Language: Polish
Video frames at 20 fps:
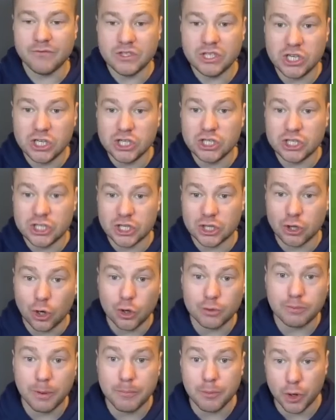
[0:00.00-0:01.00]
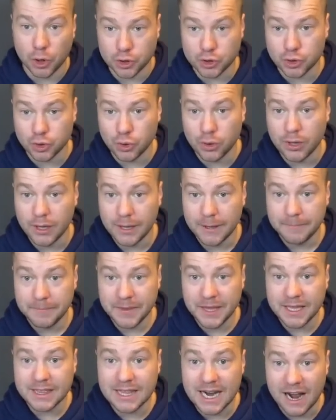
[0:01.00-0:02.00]
widzieliście to, on po prostu
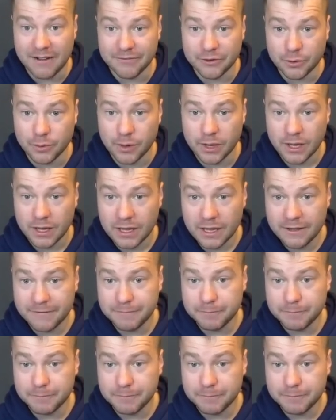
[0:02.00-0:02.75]
nie trafił e,